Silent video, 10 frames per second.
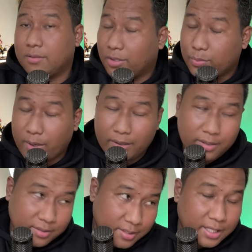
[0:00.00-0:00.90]
Don't
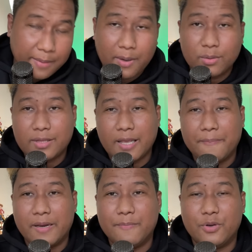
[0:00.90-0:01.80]
worry, still about
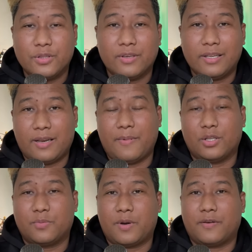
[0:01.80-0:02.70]
tech pa rin po ito and
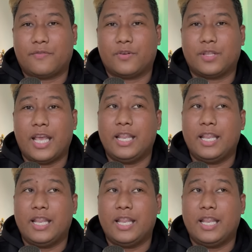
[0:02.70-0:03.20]
about smartphone.